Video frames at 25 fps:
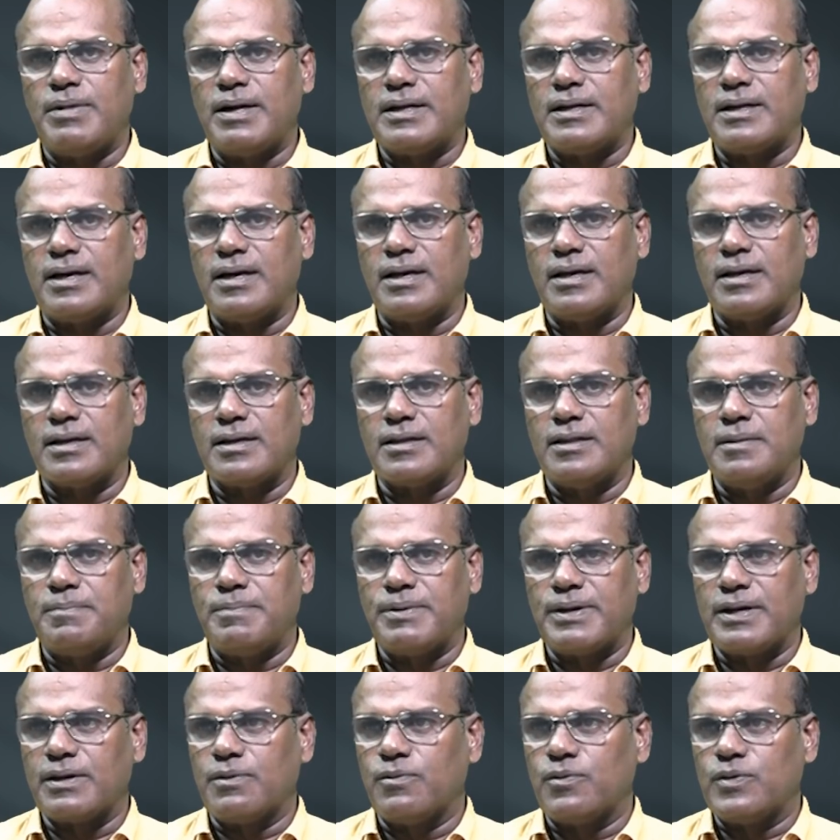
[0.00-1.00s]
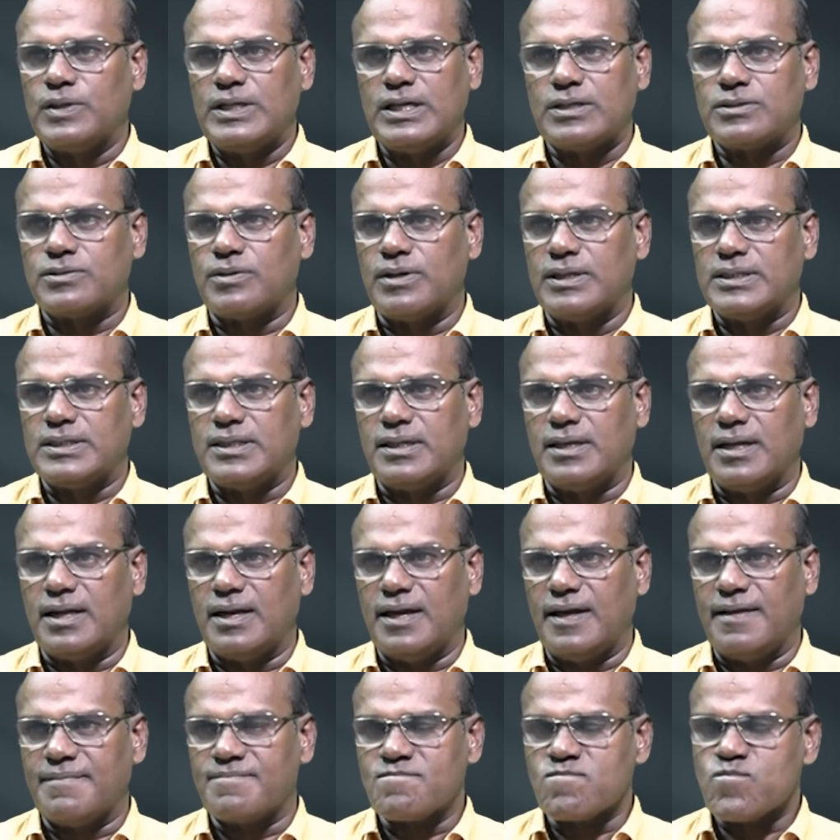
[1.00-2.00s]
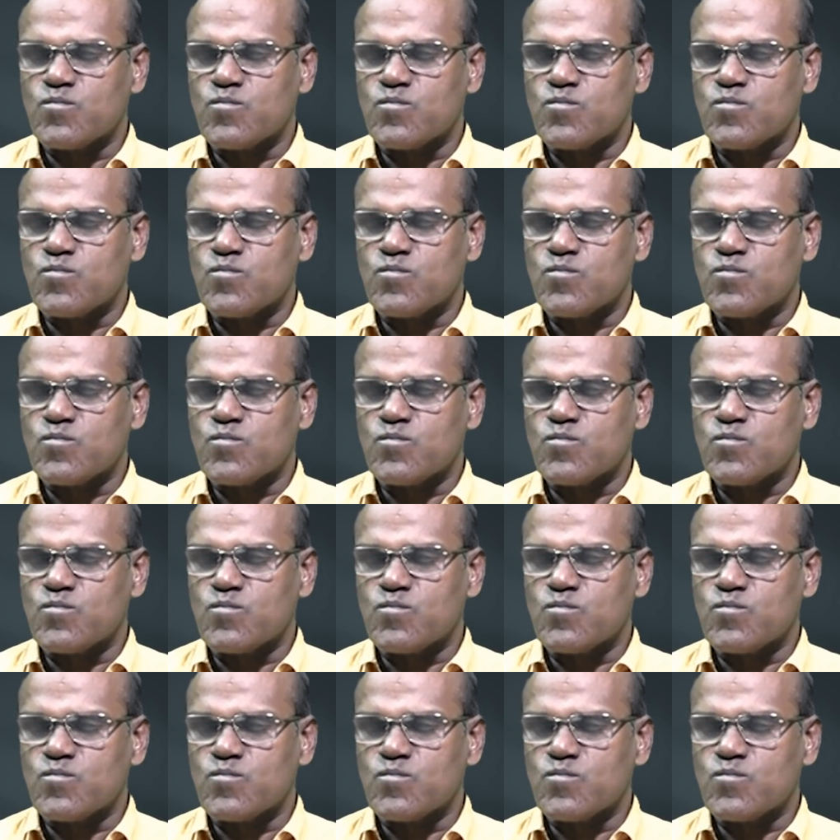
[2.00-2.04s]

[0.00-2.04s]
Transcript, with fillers: மாட்டானாங்கிறது இப்போ எனக்கு உறுதியாக சொல்ல தெரியல